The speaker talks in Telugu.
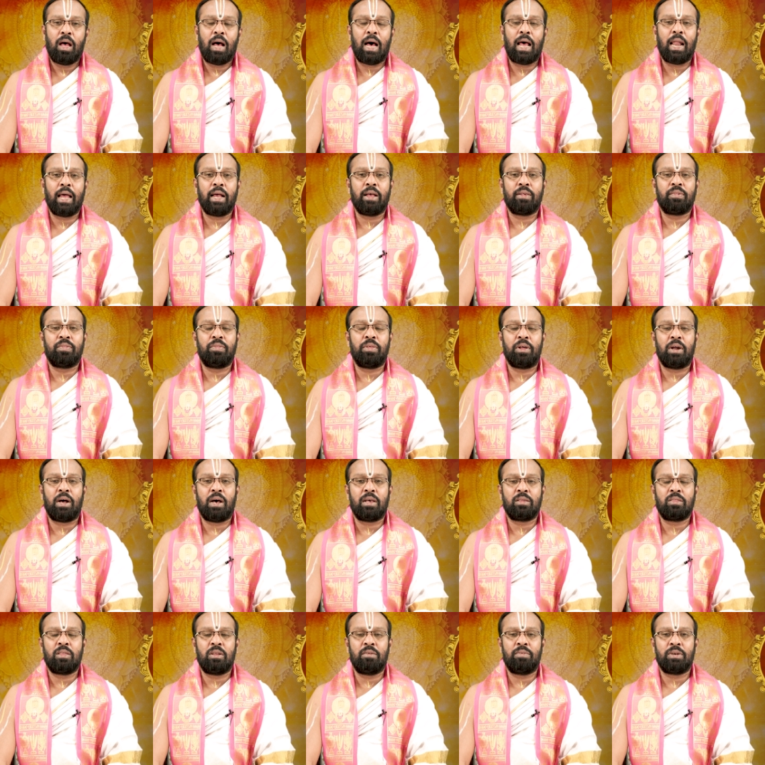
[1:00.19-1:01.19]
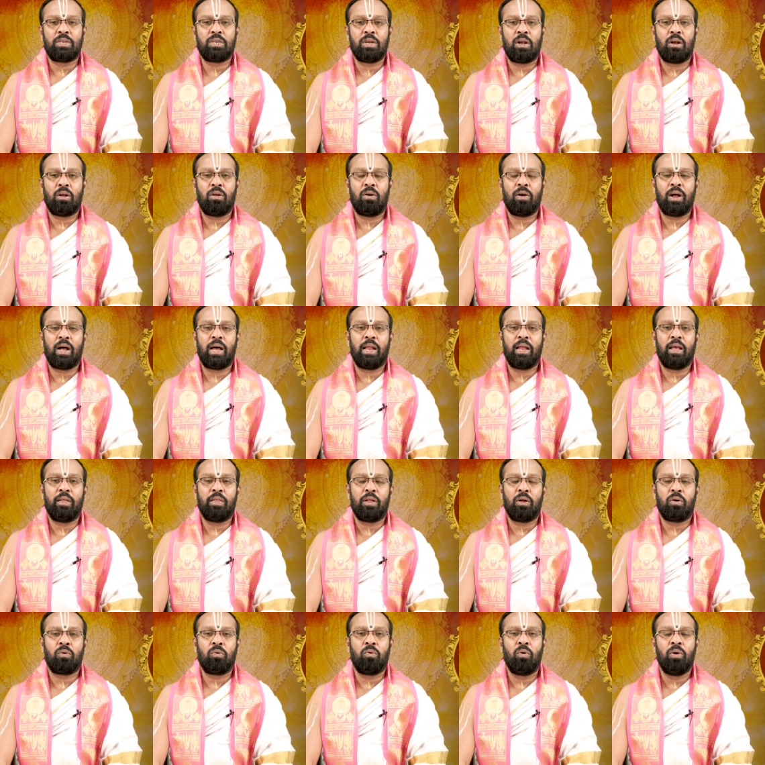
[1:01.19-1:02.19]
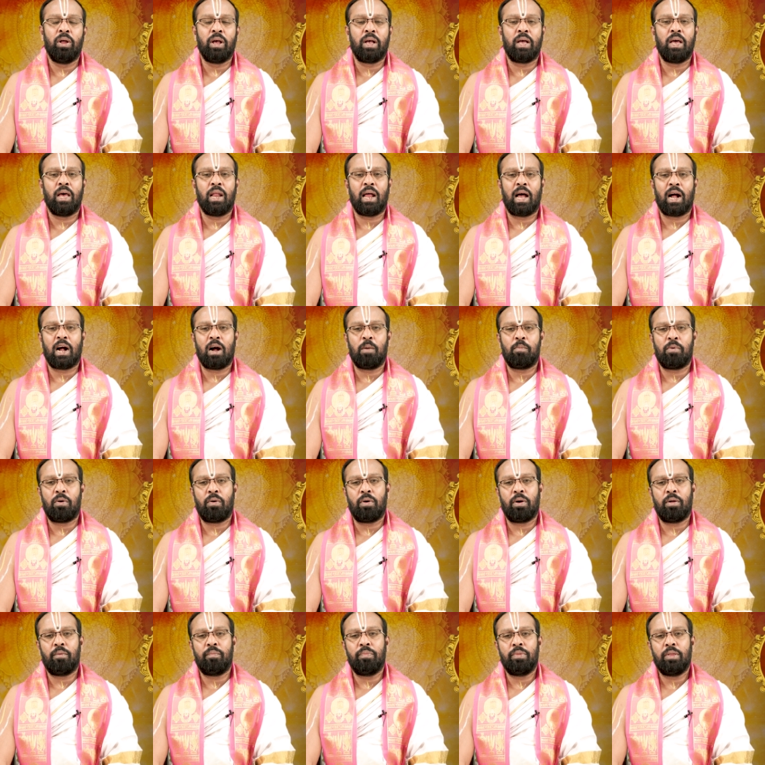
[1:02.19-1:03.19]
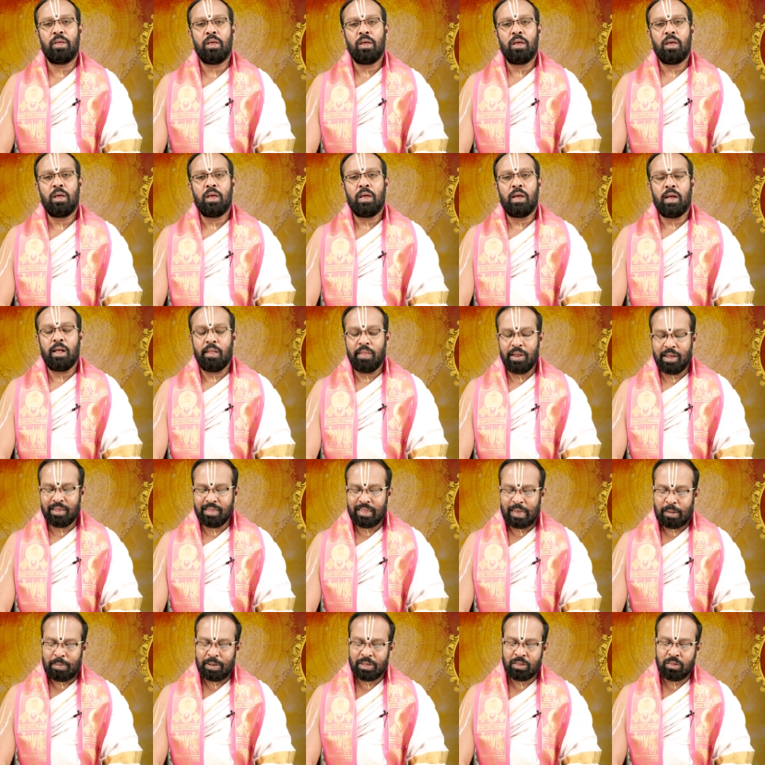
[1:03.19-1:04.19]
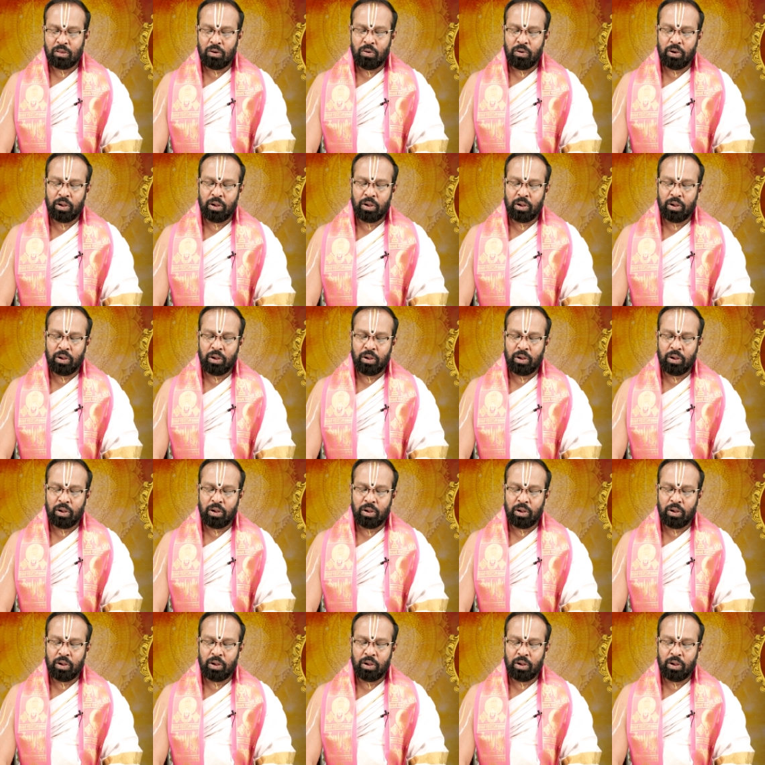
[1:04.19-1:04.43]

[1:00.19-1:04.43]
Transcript: అలాగే స్థిరాస్తుల విషయంలో కానీ ఏదైనా కులిక్కి రాకపోవడం ఏదైనా సమస్యలు